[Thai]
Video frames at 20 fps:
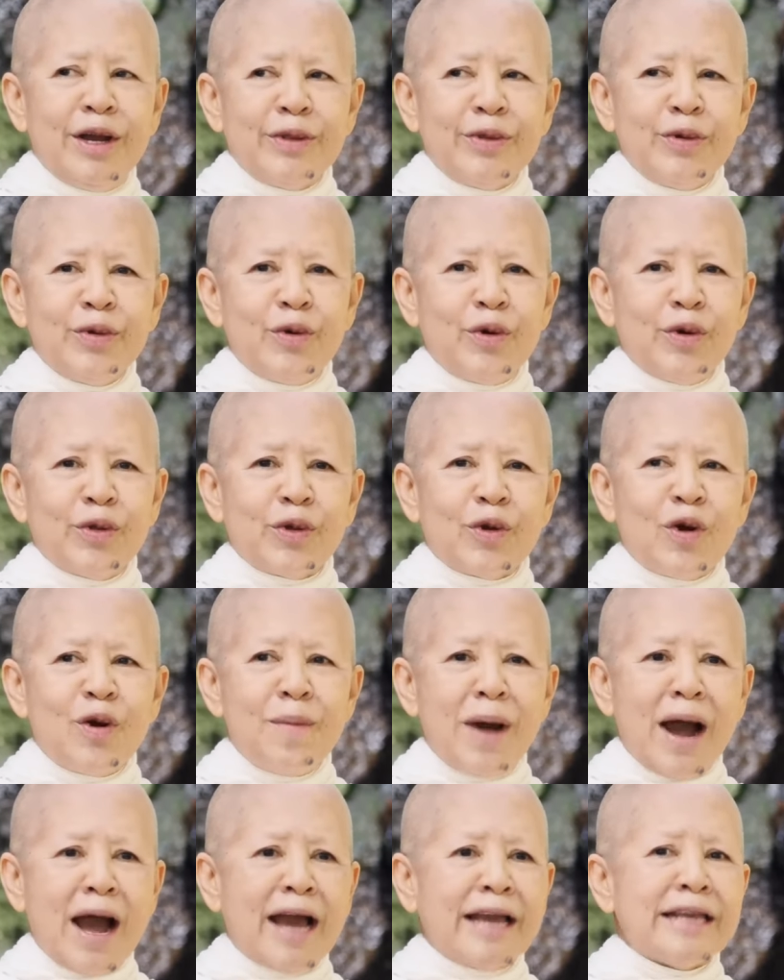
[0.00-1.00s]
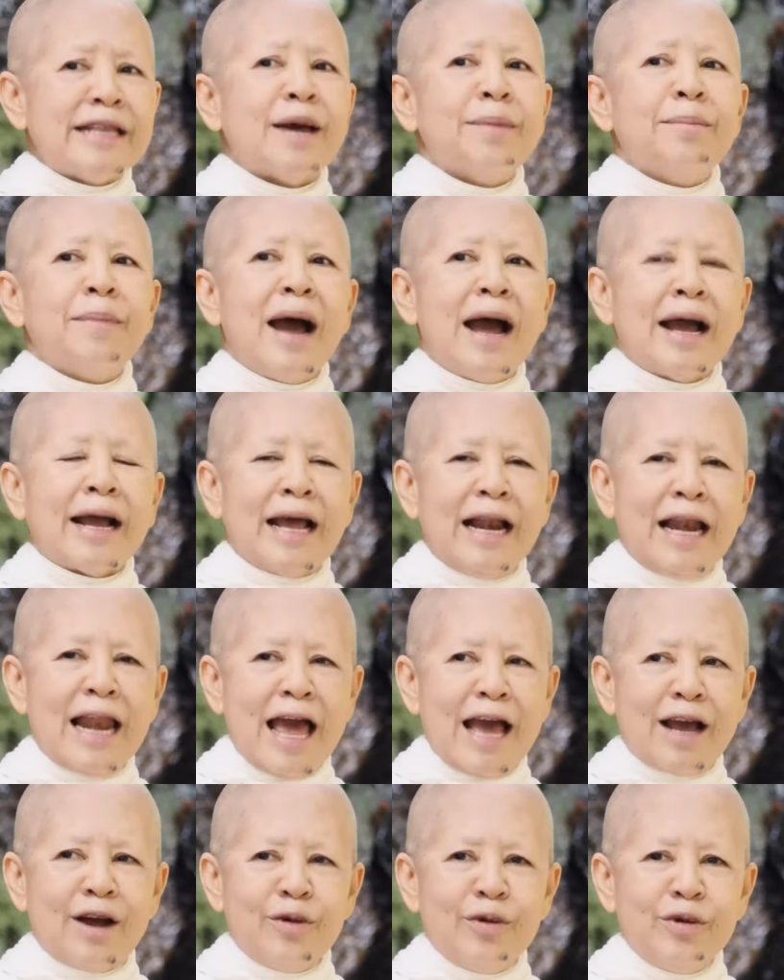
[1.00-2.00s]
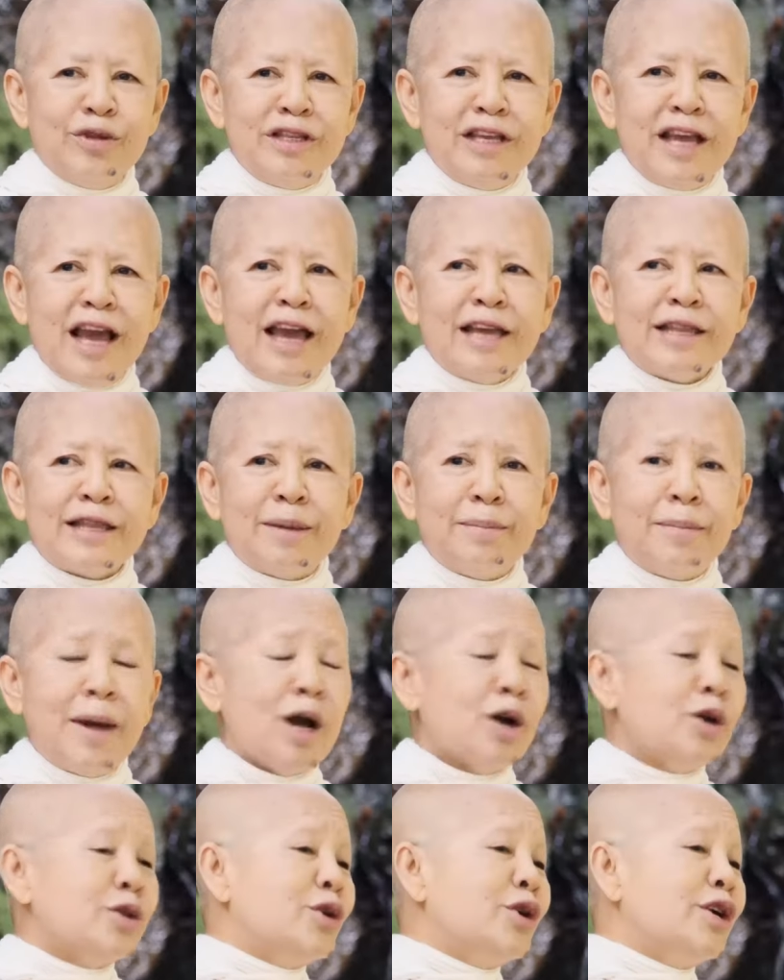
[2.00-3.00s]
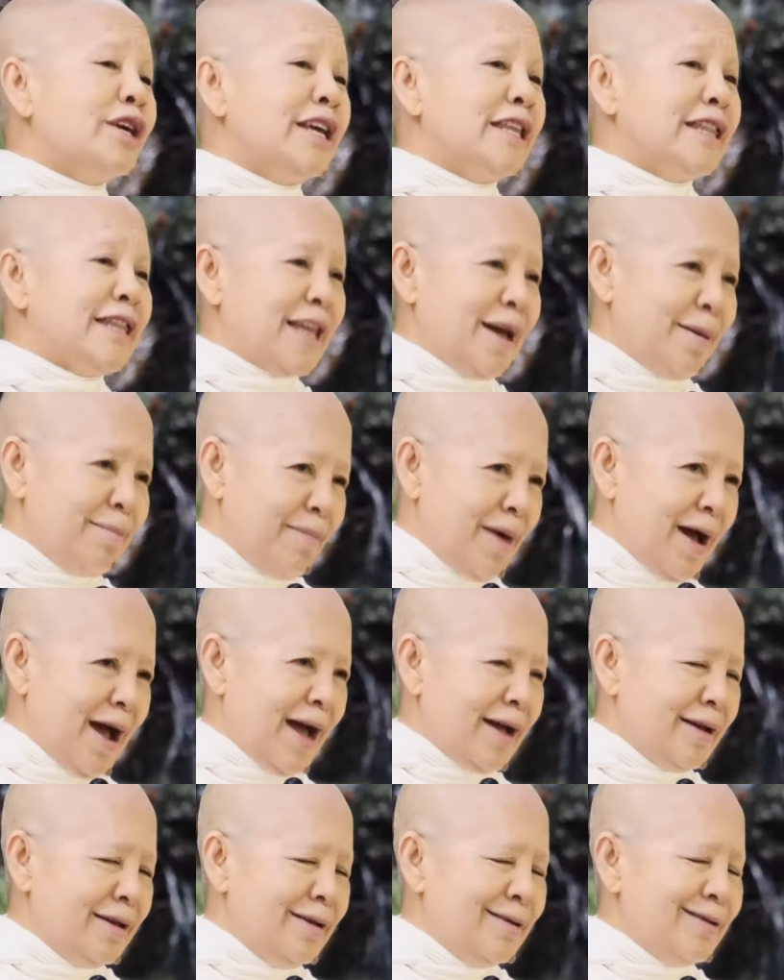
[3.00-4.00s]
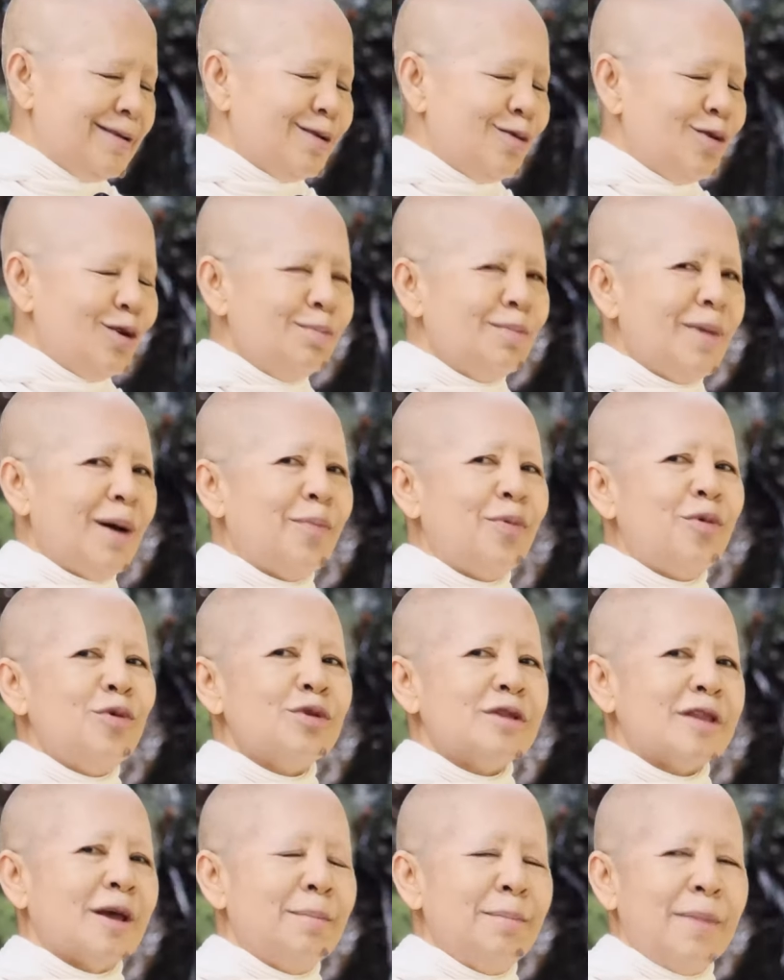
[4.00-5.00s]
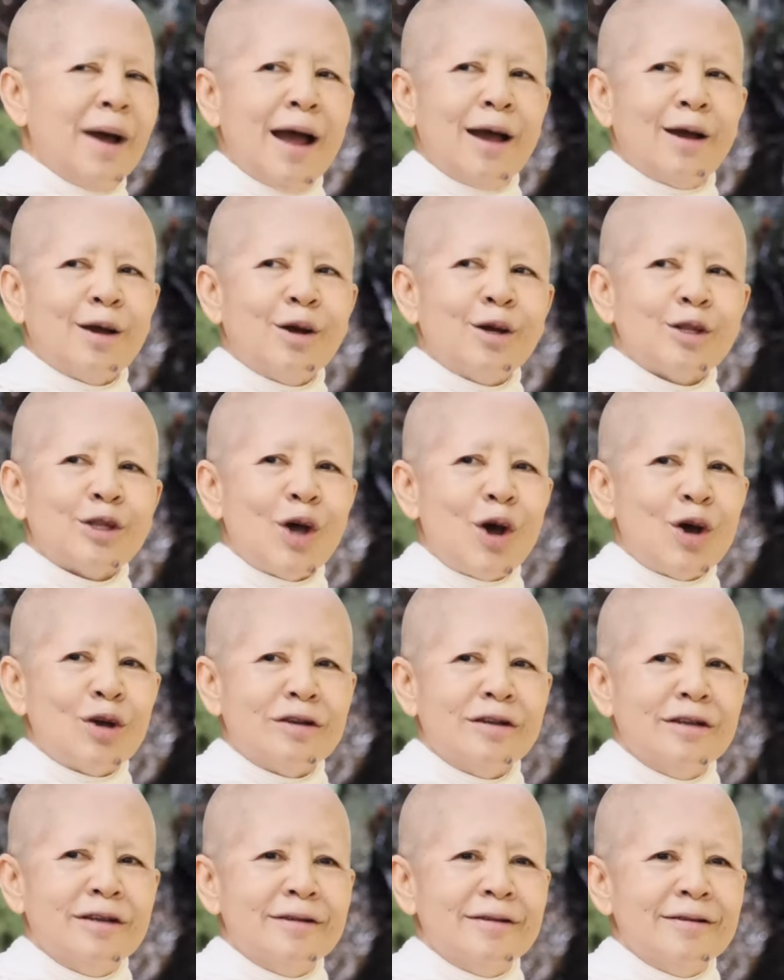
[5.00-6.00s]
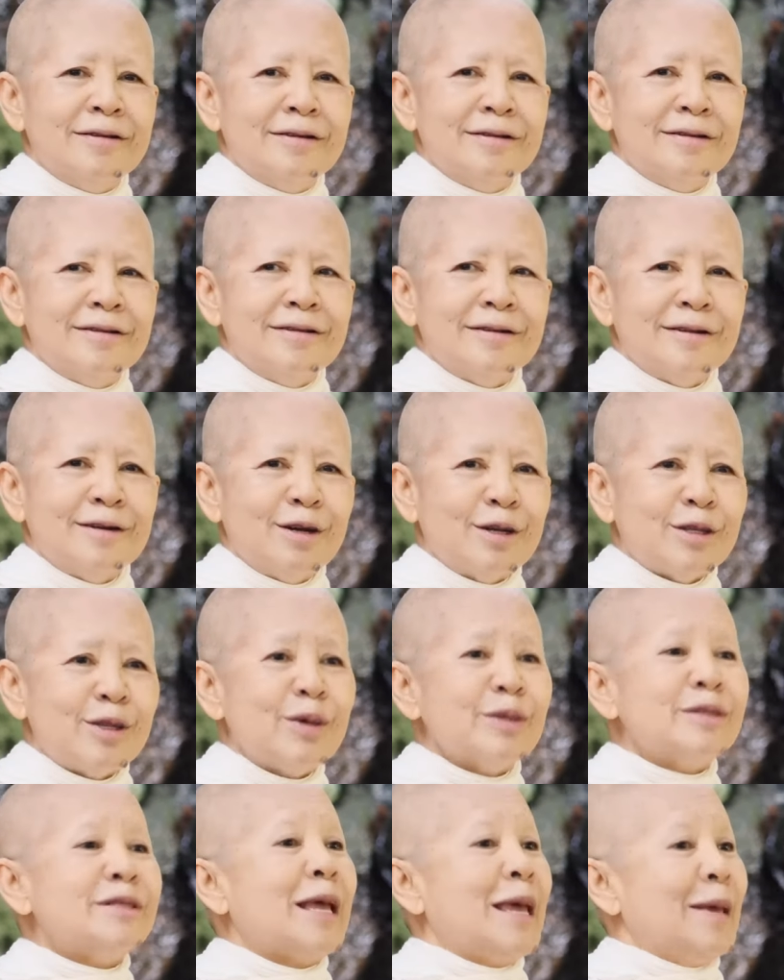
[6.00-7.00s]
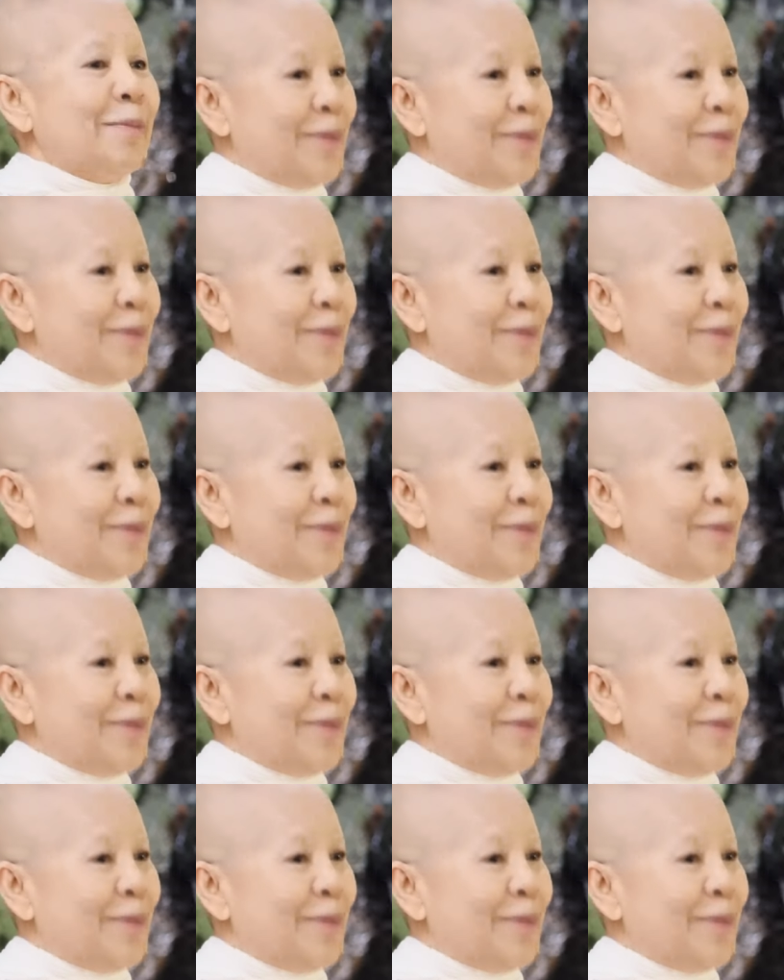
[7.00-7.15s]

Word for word: ทุกคนก็มาให้ธรรมะกันแหละคนที่ให้ธรรมะก็ต้องกินธรรมะคนมาพูดธรรมะก็ต้องก็ต้องเสพ